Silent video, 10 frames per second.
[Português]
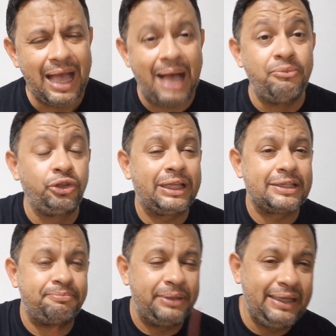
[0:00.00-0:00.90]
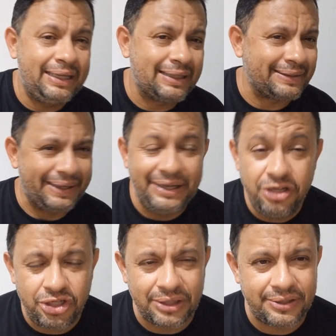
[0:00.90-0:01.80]
Há muitas brigas,
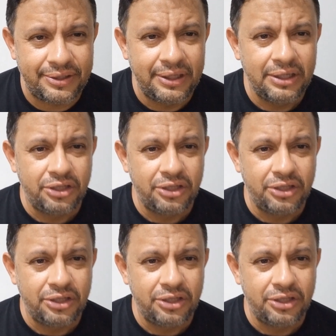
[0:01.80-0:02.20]
rinches